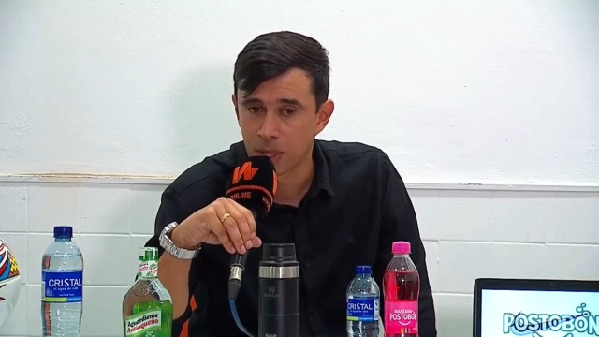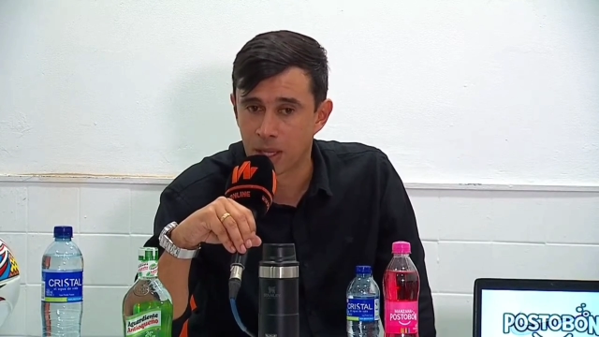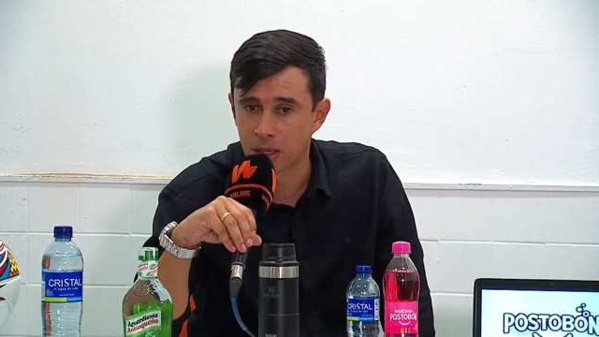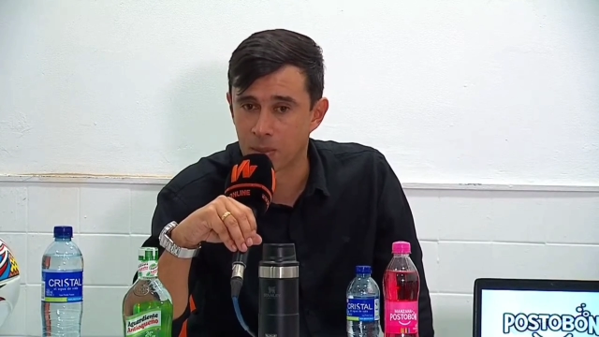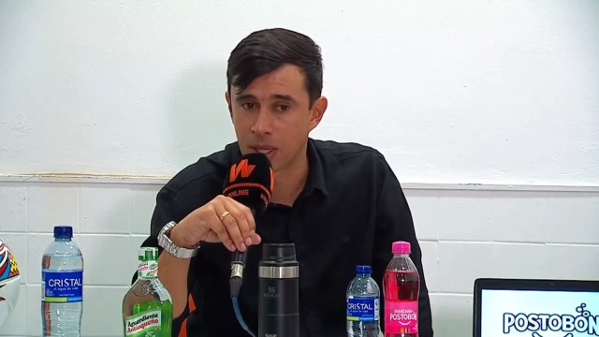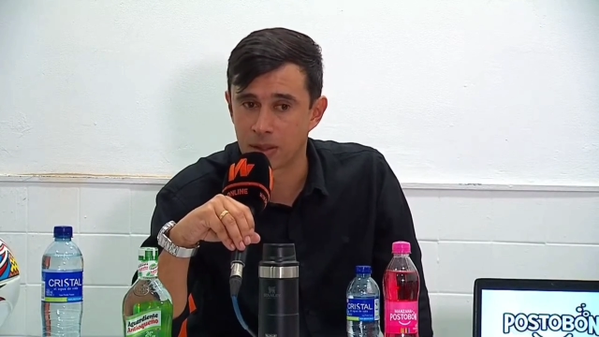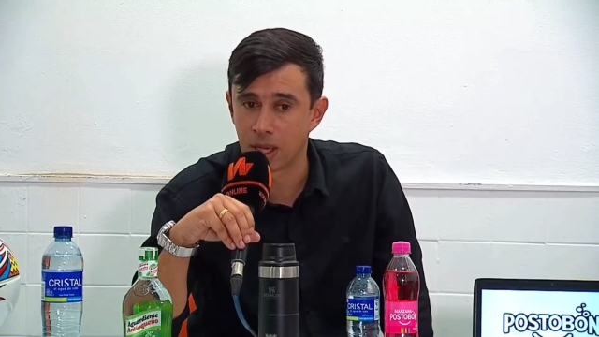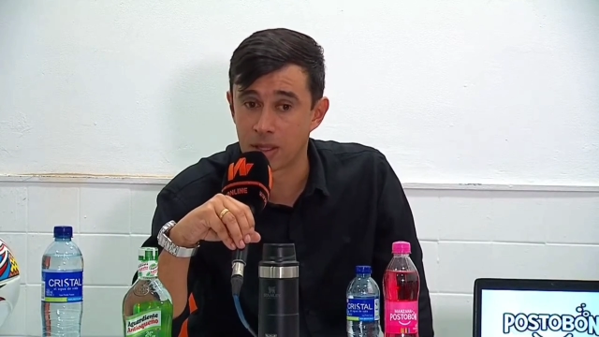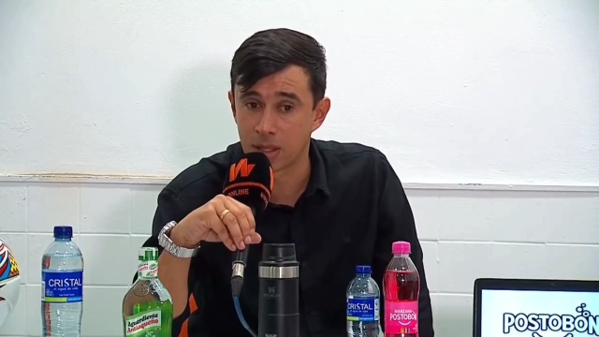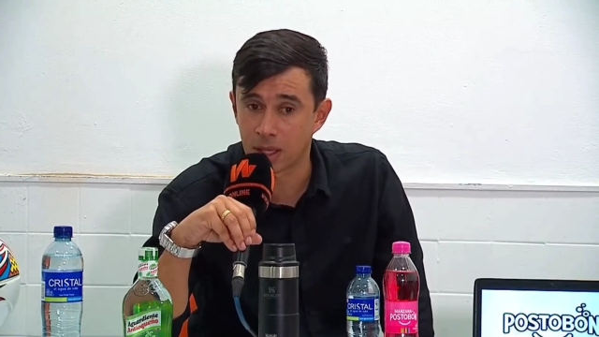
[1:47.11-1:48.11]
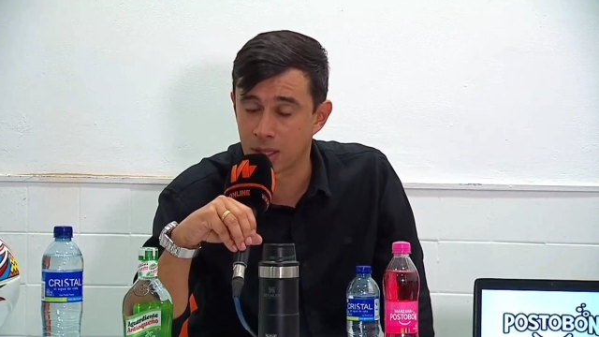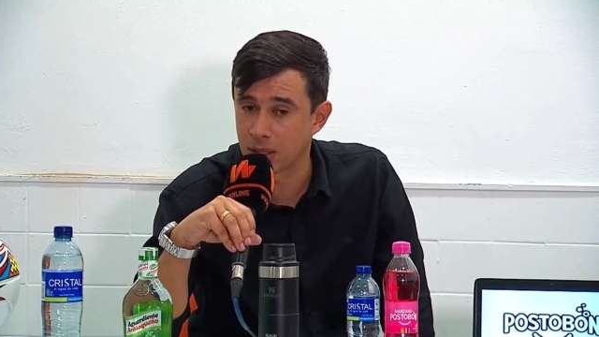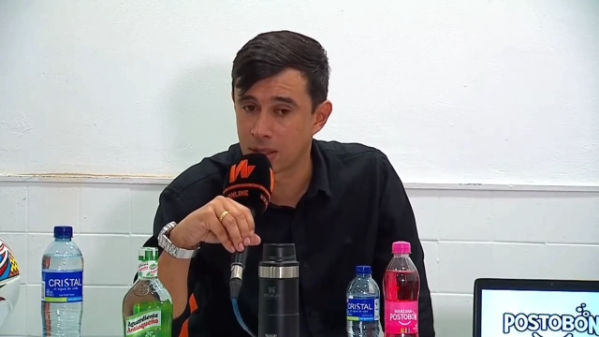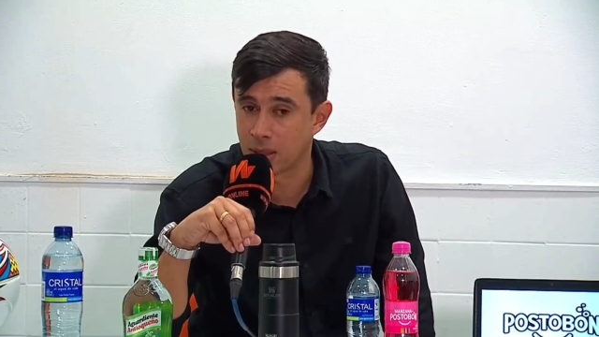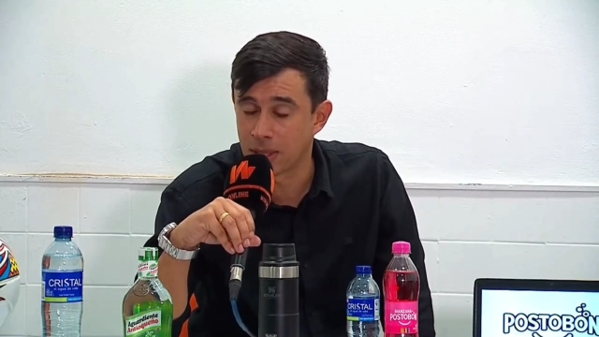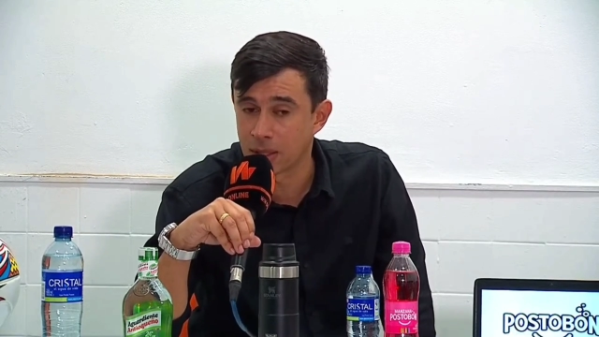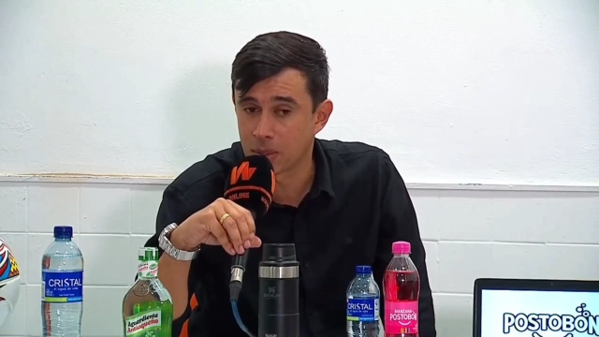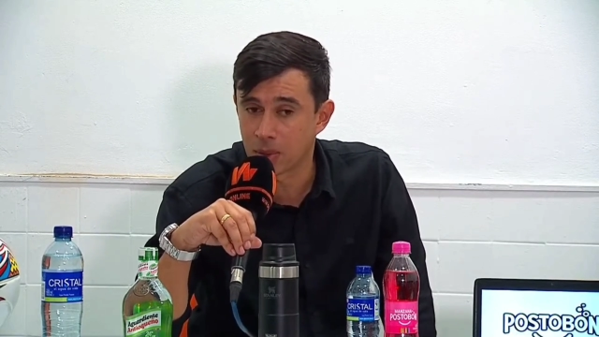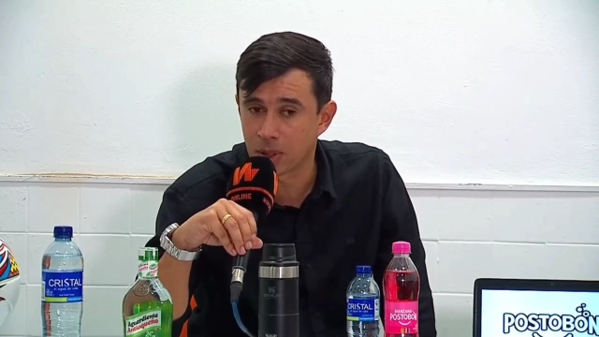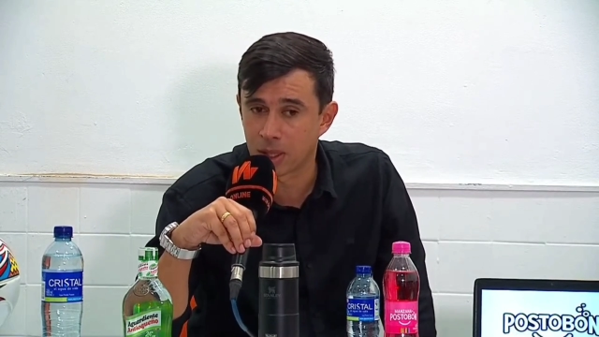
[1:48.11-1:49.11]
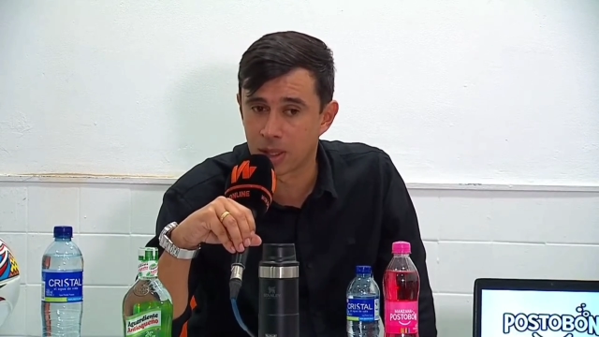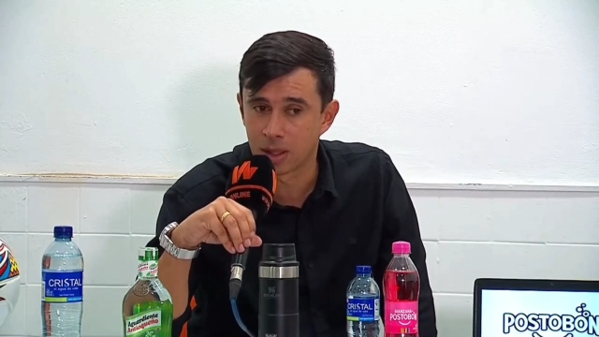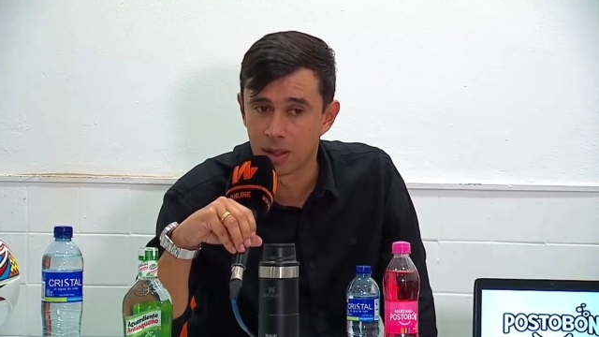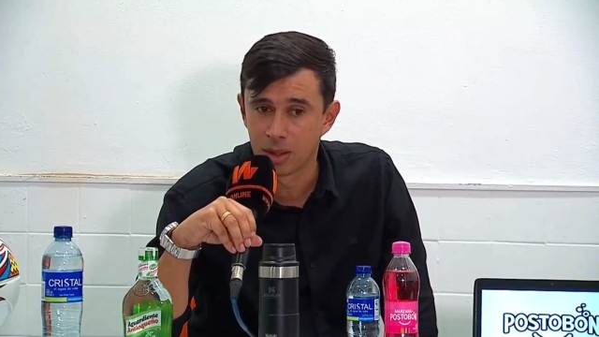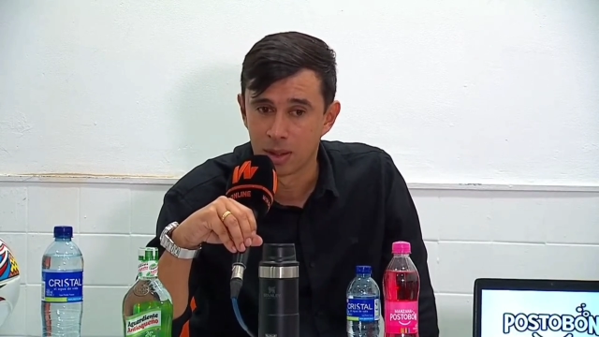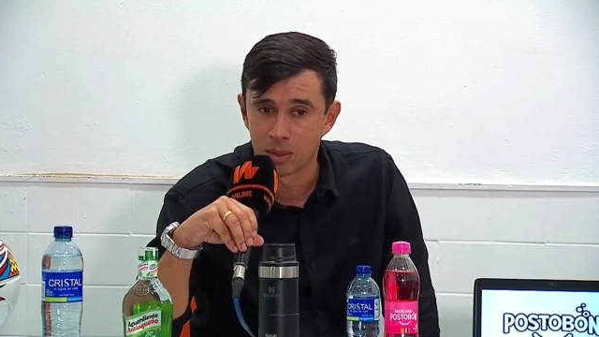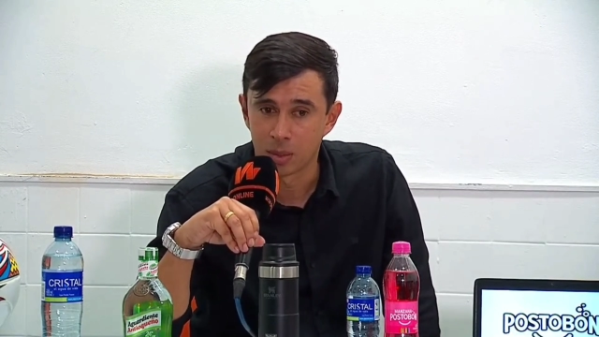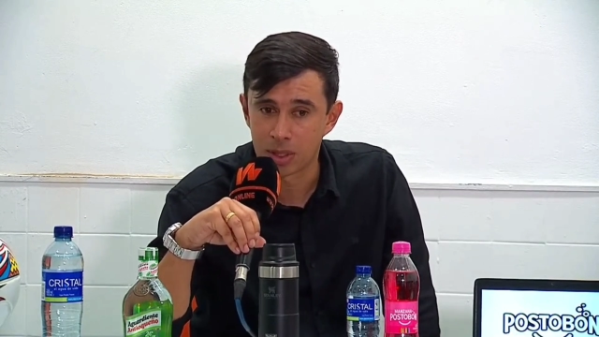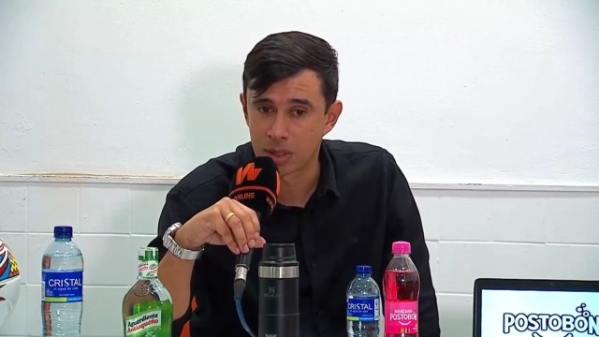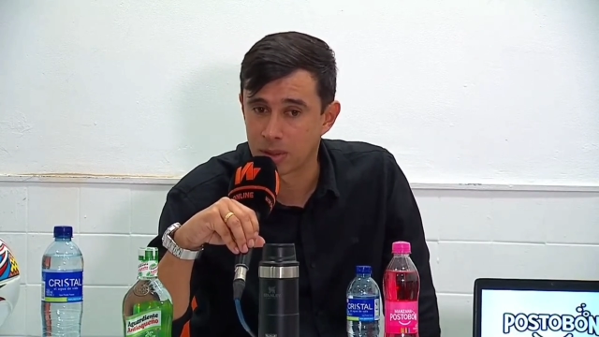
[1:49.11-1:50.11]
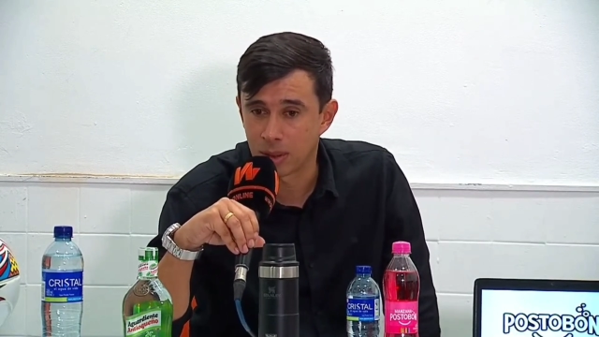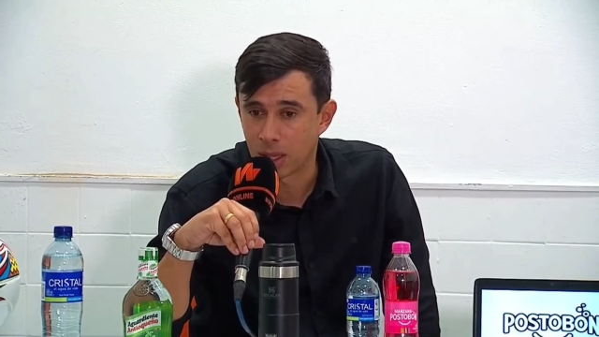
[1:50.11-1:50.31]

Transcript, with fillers: Es replantear y cerrar dignamente porque, pues,